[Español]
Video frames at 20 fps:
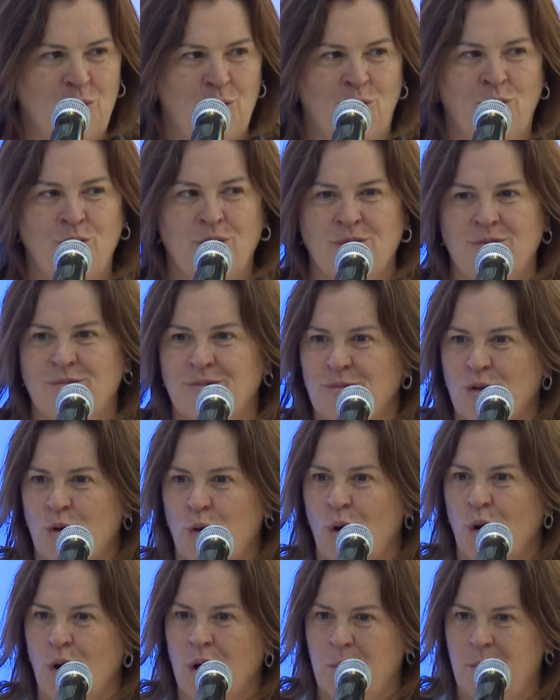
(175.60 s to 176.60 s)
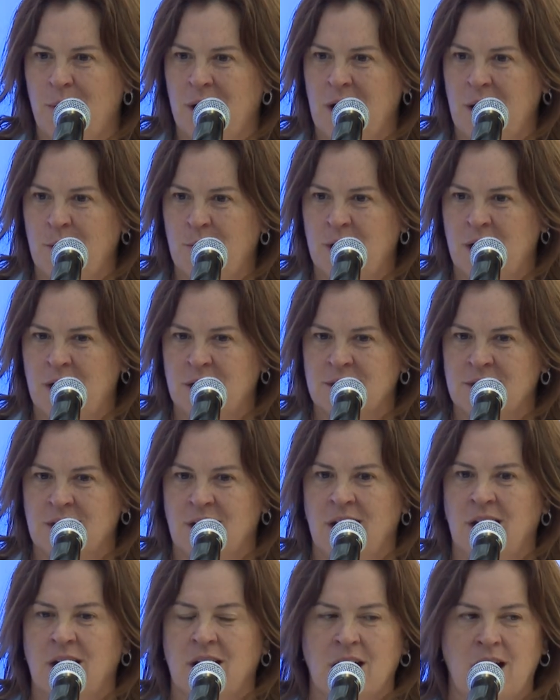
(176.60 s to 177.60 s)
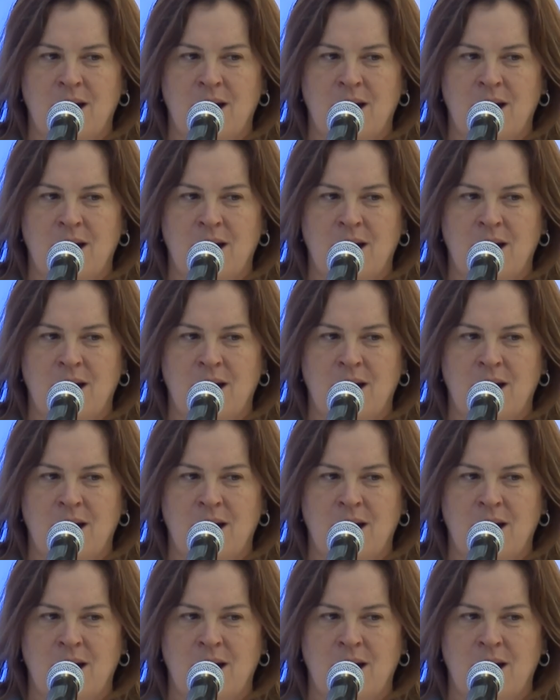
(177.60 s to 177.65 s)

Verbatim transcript: un juego de palabras es